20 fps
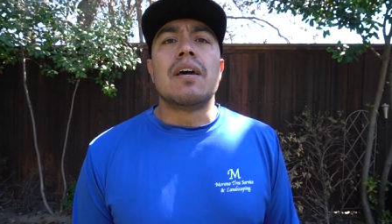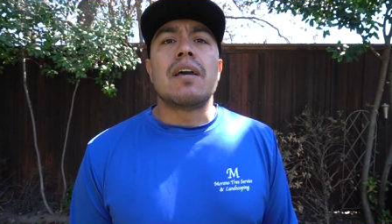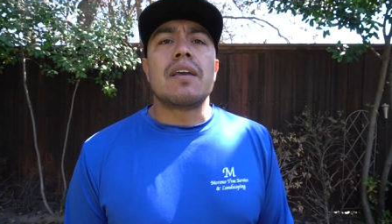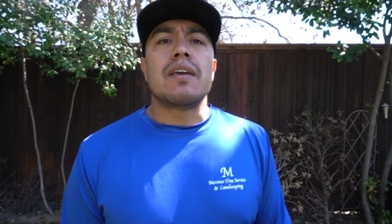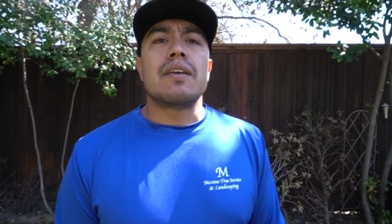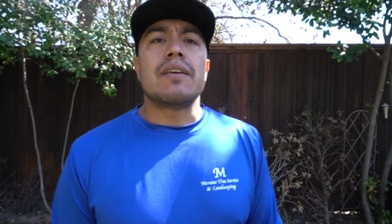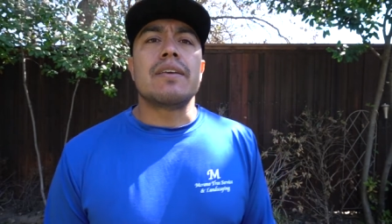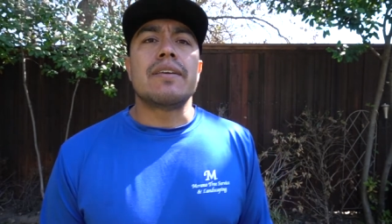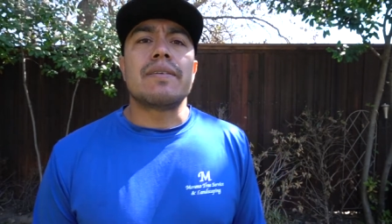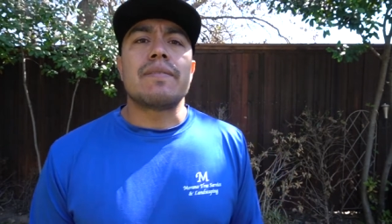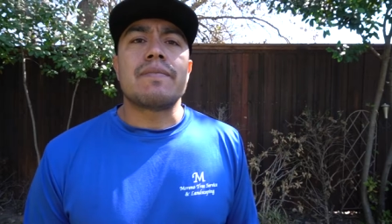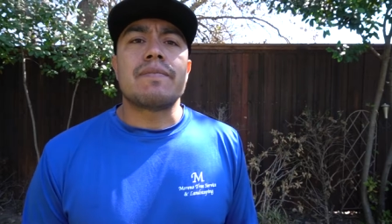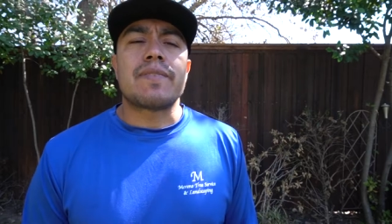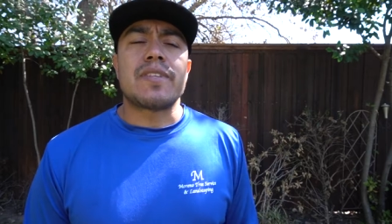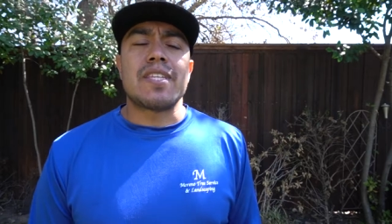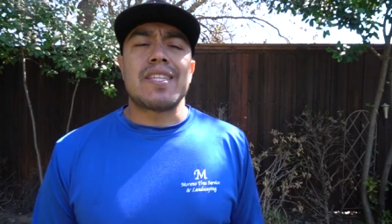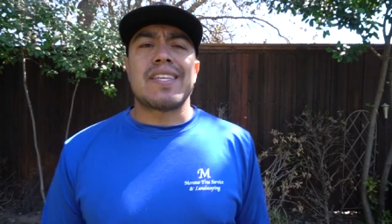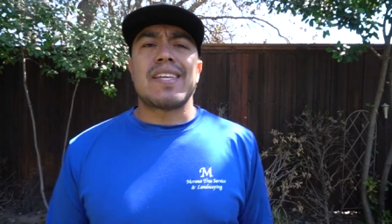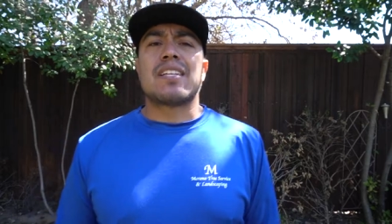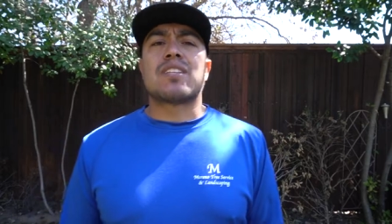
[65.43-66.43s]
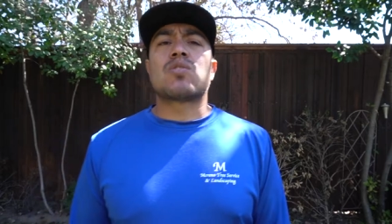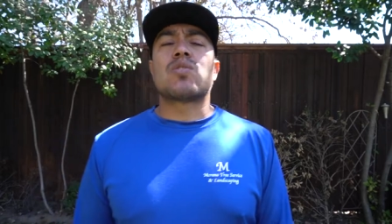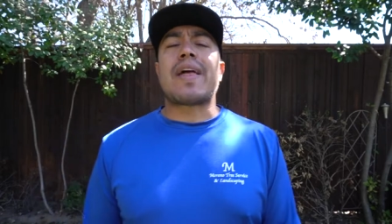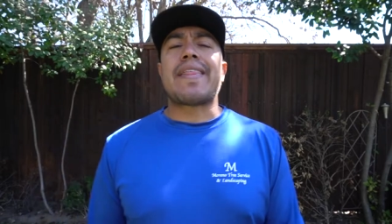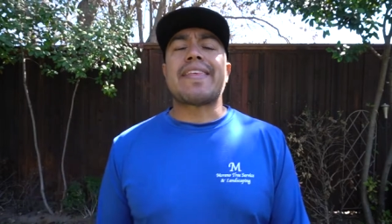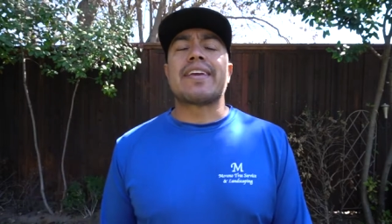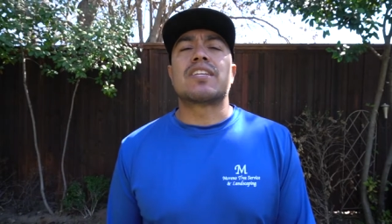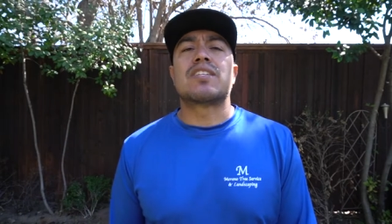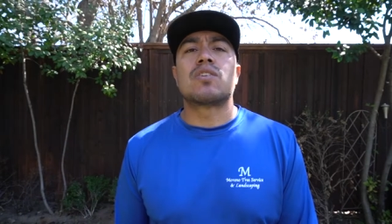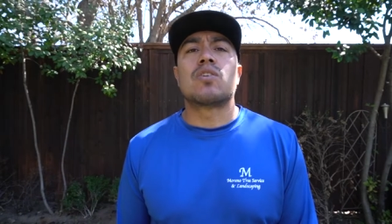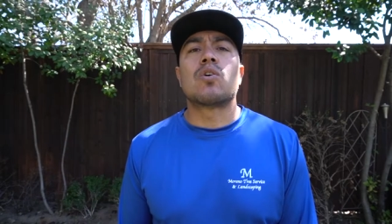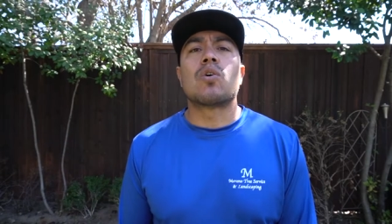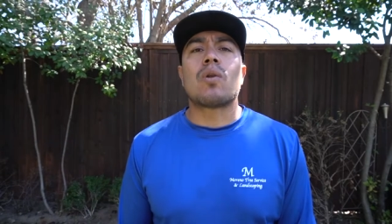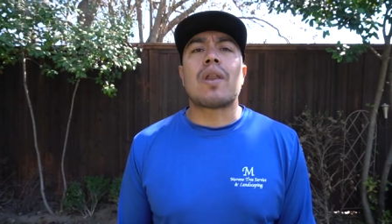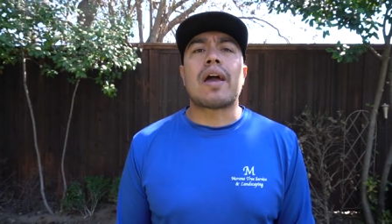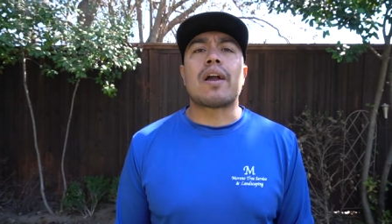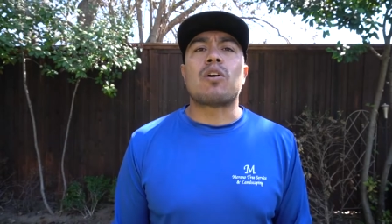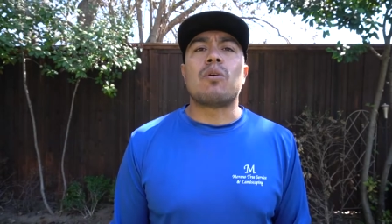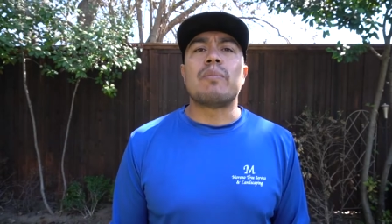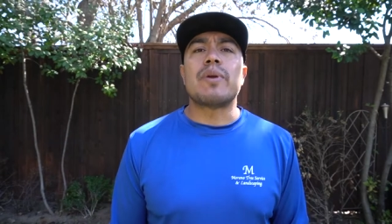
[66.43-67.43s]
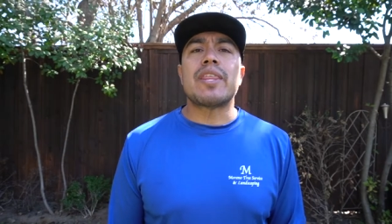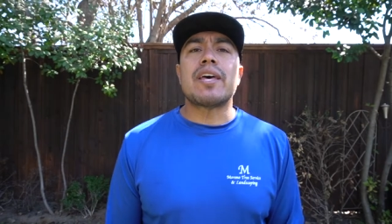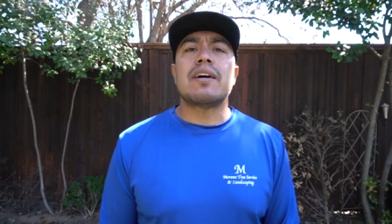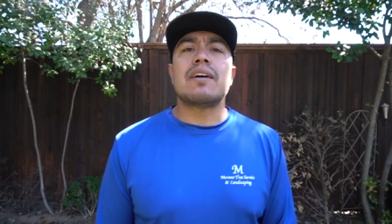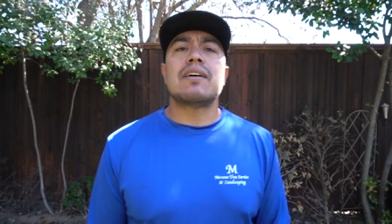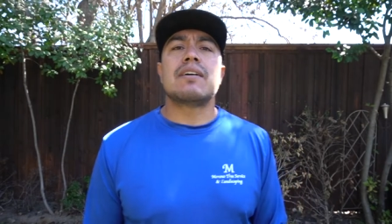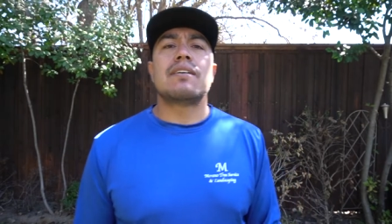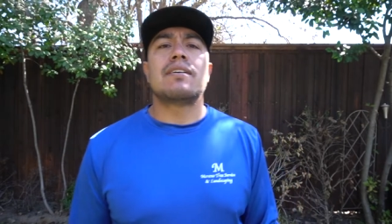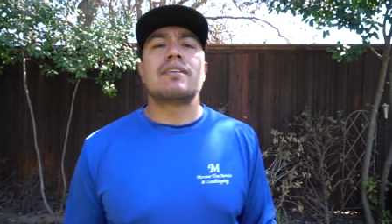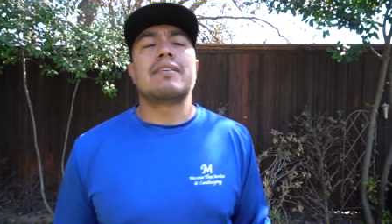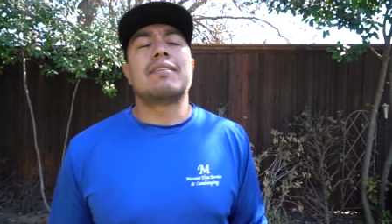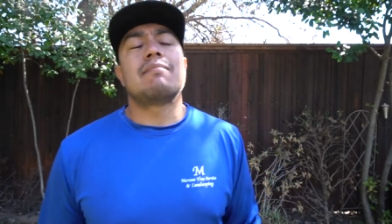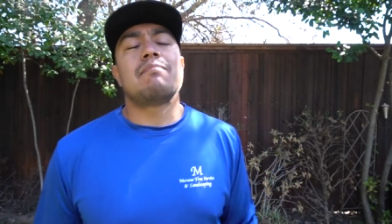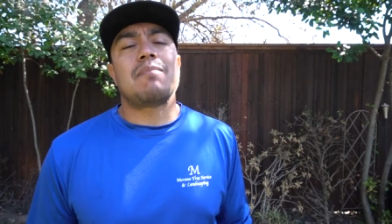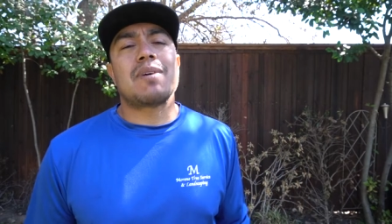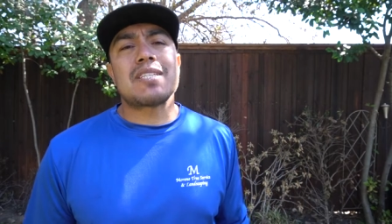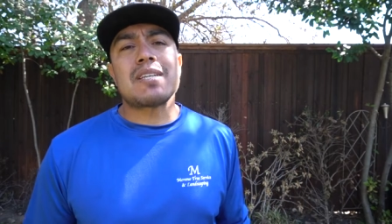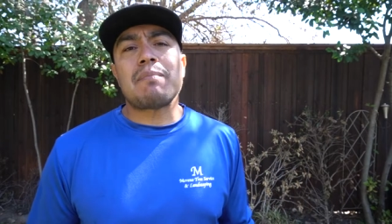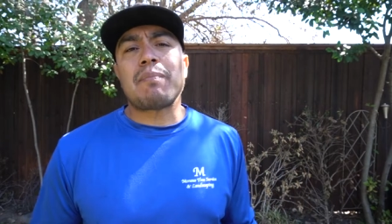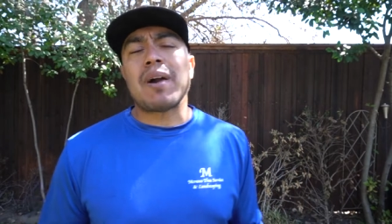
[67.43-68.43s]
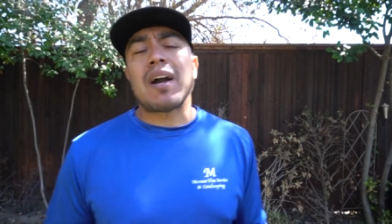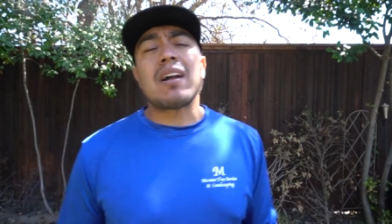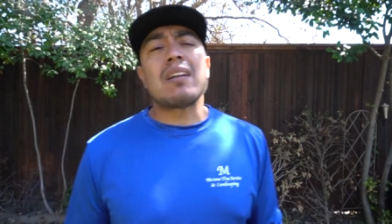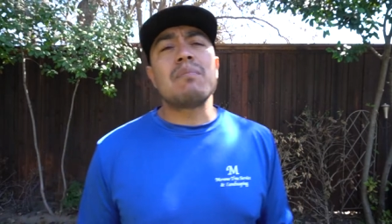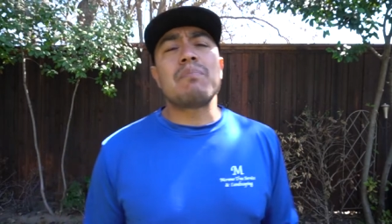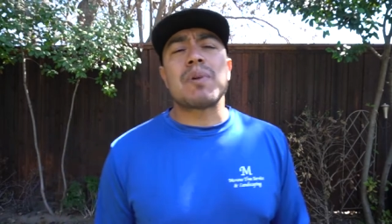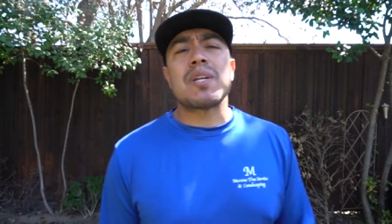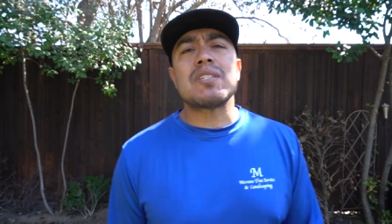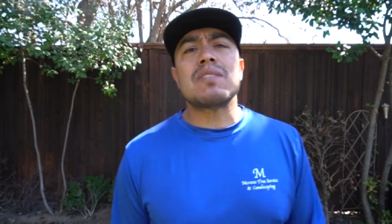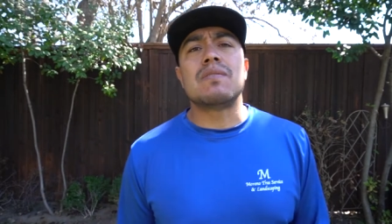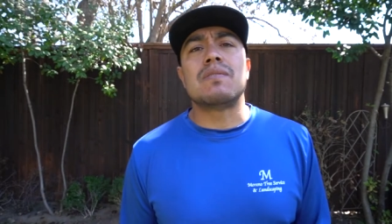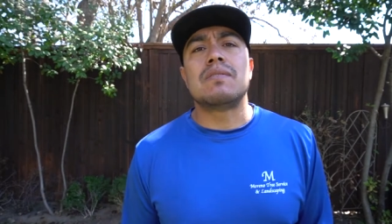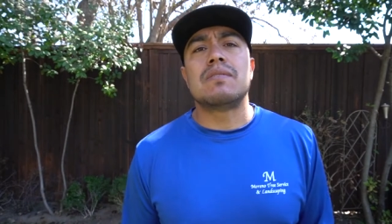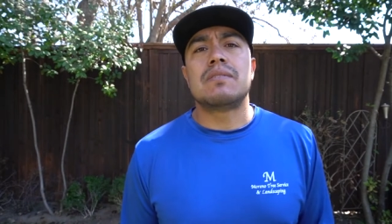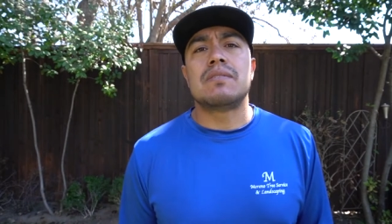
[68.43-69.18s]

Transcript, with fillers: Y si tienes una adicción con la comida, vas a pagar el precio.